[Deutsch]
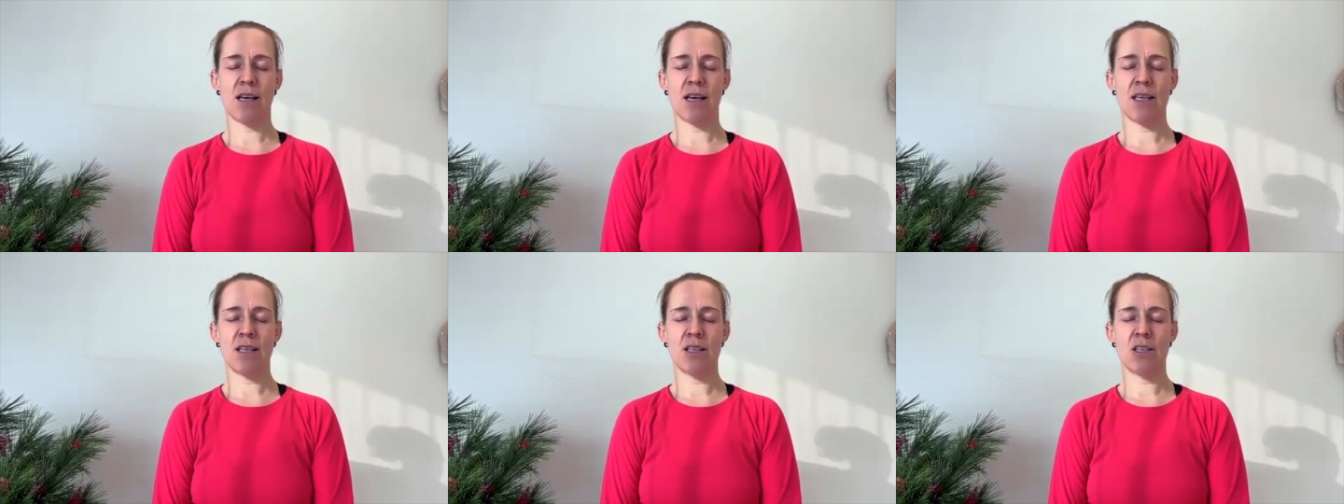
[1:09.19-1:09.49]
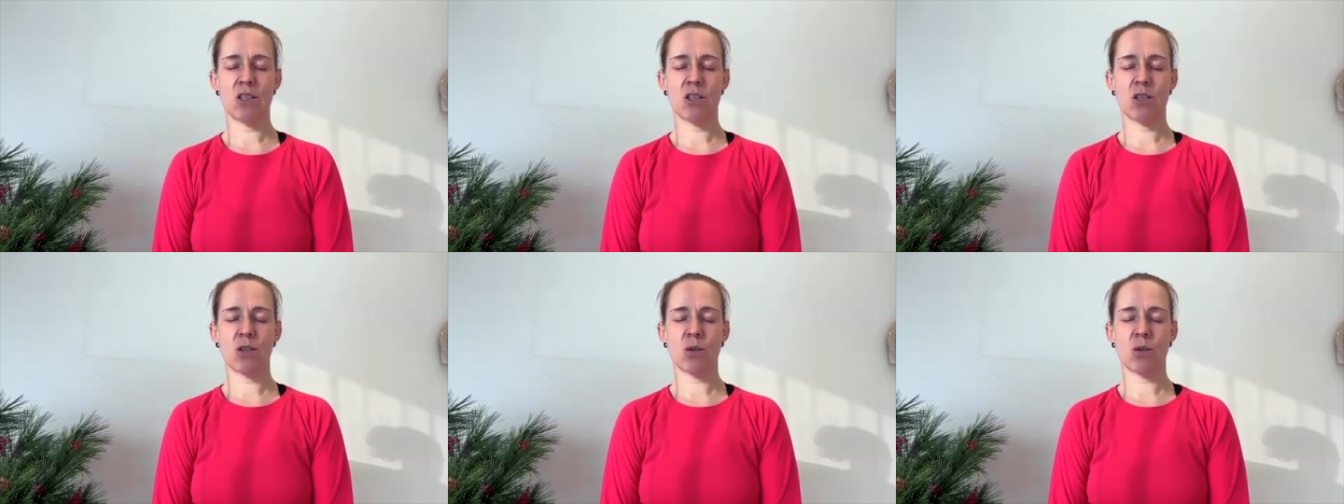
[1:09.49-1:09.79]

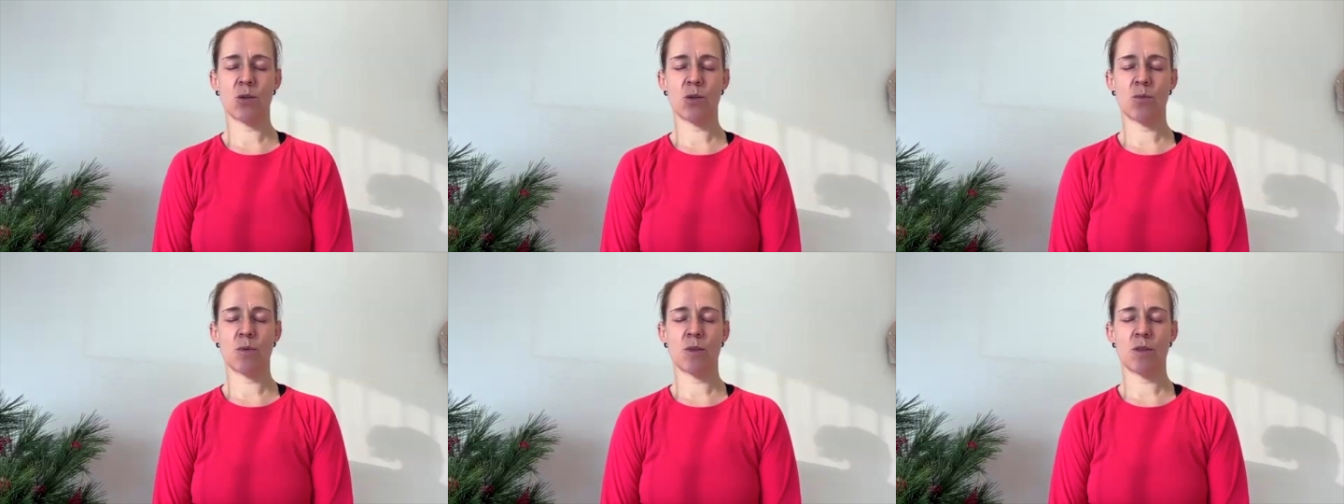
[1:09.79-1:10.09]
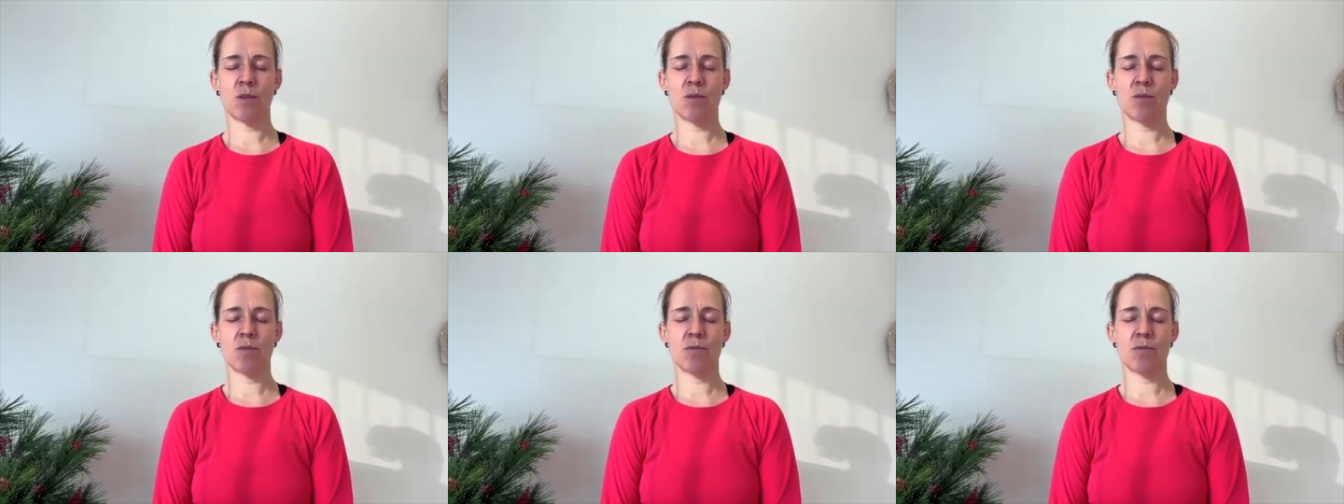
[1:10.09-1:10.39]

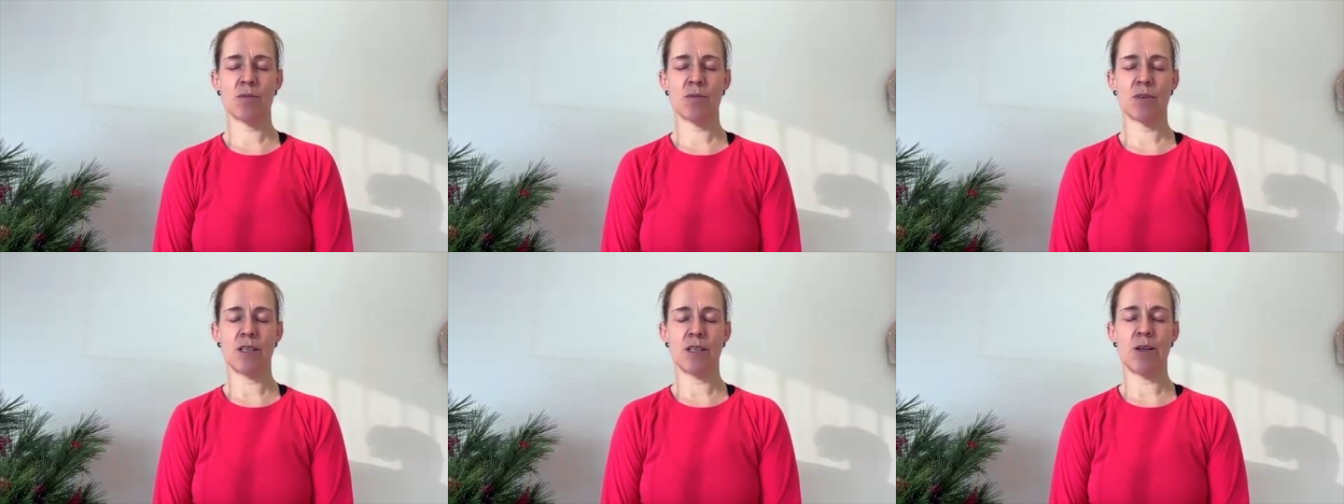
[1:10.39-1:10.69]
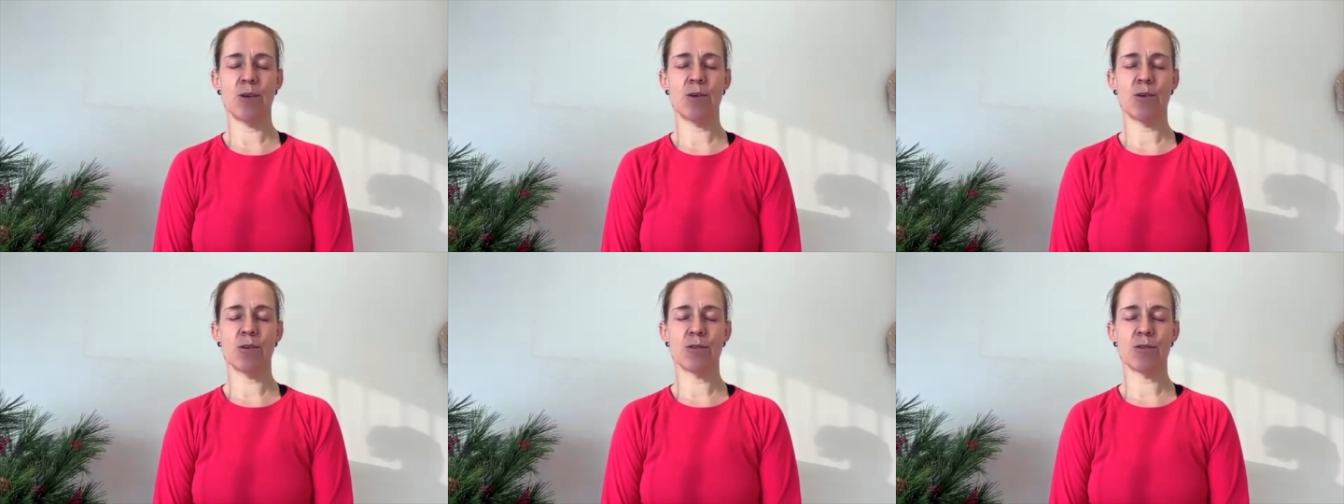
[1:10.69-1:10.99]
einströmen, die
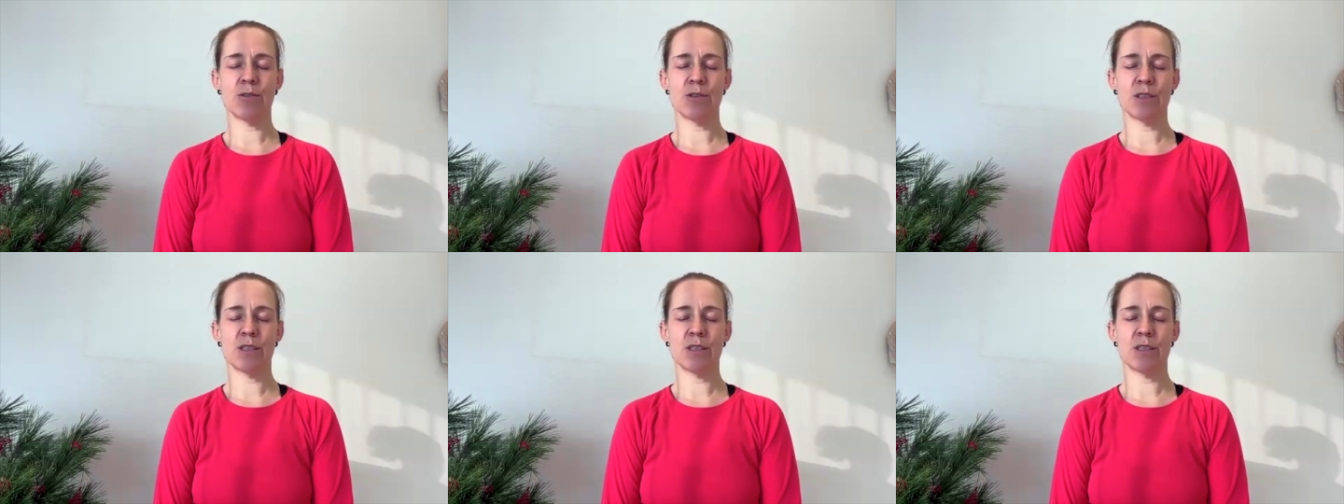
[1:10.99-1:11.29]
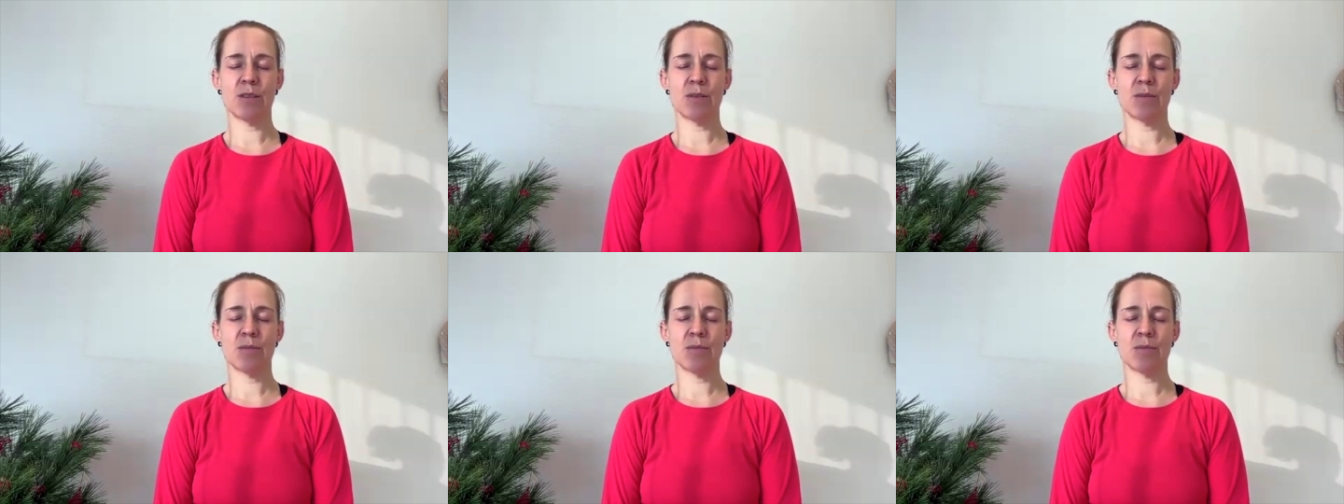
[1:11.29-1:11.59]
Luft.